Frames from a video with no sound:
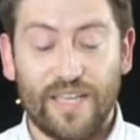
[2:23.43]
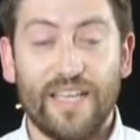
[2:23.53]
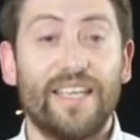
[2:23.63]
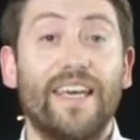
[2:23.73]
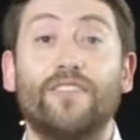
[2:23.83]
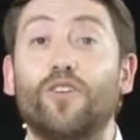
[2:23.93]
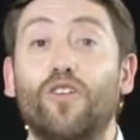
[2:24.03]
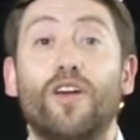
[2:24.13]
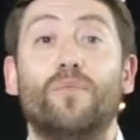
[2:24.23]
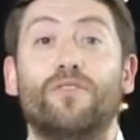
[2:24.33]
y que
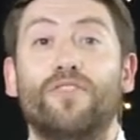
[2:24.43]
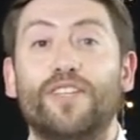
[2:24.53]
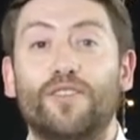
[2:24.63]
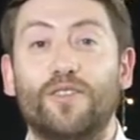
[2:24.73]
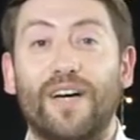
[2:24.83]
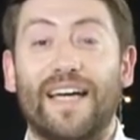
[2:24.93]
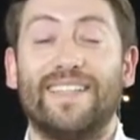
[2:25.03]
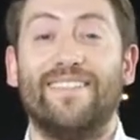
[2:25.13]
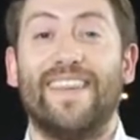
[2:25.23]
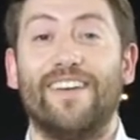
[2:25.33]
todos hemos visto a
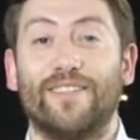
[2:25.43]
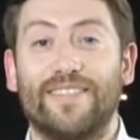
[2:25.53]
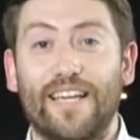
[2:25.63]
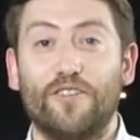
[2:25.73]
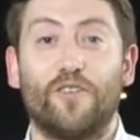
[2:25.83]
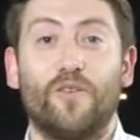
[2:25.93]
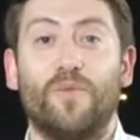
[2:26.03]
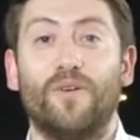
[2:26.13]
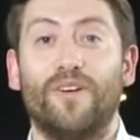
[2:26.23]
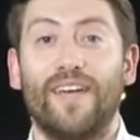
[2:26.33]
través de los años
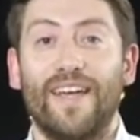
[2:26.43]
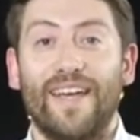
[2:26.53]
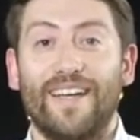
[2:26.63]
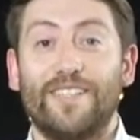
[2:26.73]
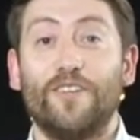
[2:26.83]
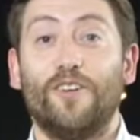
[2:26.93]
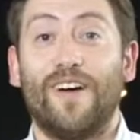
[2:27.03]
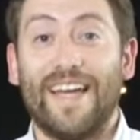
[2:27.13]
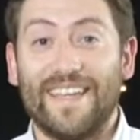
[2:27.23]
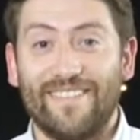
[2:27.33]
cómo el Señor
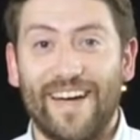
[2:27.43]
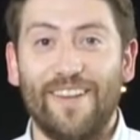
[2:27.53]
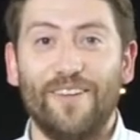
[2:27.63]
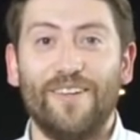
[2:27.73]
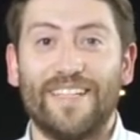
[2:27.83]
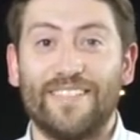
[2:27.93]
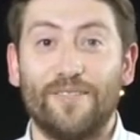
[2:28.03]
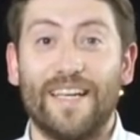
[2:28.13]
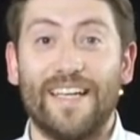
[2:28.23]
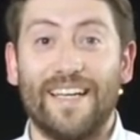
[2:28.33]
nos ha llevado a ser
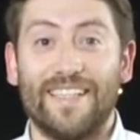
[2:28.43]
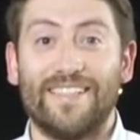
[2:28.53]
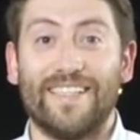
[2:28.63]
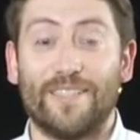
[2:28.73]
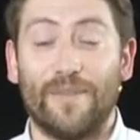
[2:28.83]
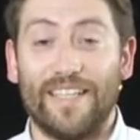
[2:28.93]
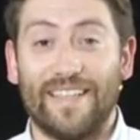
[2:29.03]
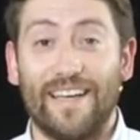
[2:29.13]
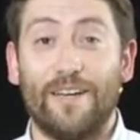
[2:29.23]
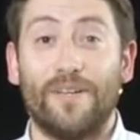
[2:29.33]
una iglesia
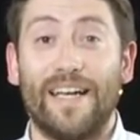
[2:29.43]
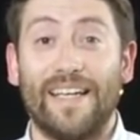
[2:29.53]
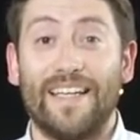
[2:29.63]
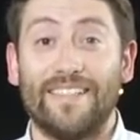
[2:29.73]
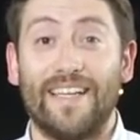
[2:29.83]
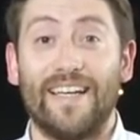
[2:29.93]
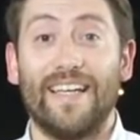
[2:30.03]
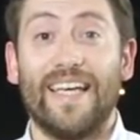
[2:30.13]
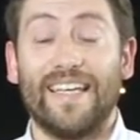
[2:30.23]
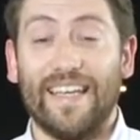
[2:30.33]
samaritana, una iglesia
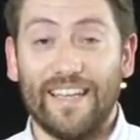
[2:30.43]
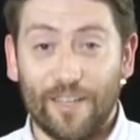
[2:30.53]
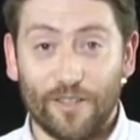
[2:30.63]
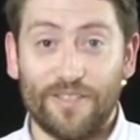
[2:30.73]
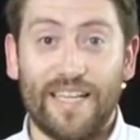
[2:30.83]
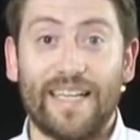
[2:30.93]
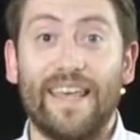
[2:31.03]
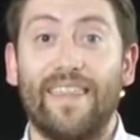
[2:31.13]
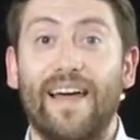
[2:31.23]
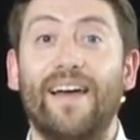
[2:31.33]
generosa
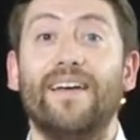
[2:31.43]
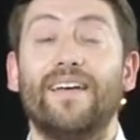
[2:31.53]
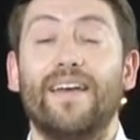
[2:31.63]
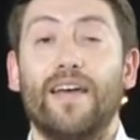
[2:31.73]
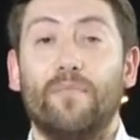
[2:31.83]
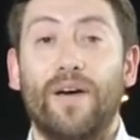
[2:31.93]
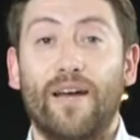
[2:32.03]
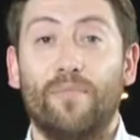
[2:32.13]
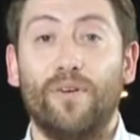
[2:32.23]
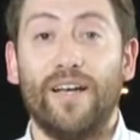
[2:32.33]
que da
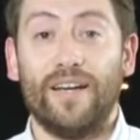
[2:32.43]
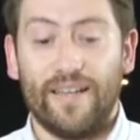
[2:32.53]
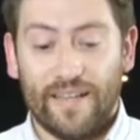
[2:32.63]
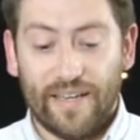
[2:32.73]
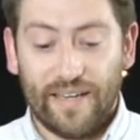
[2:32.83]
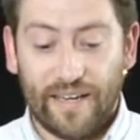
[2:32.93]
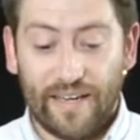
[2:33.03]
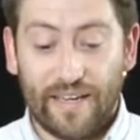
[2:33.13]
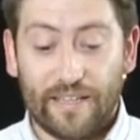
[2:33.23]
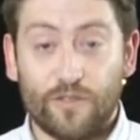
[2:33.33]
para poder
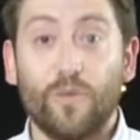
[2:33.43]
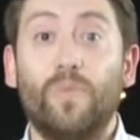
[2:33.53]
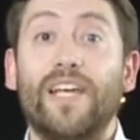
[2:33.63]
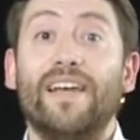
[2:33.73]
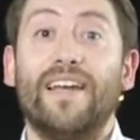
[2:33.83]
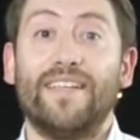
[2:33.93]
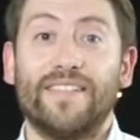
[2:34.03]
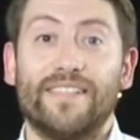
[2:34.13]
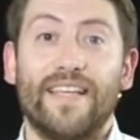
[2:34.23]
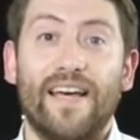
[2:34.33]
eh, suplir las
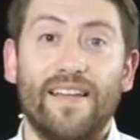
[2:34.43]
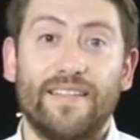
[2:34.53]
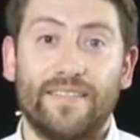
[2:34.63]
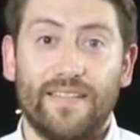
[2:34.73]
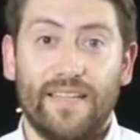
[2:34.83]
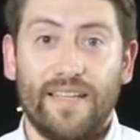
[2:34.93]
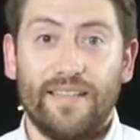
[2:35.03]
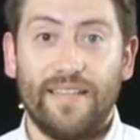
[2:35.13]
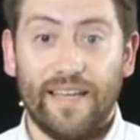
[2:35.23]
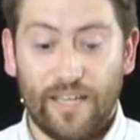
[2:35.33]
necesidades
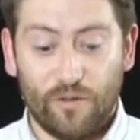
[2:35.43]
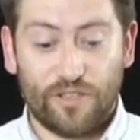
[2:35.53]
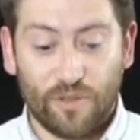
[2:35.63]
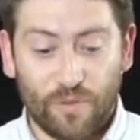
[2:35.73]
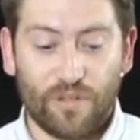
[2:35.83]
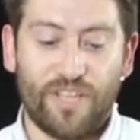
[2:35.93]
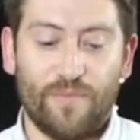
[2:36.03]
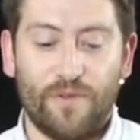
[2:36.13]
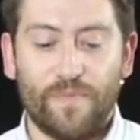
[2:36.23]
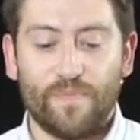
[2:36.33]
de nuestro prójimo.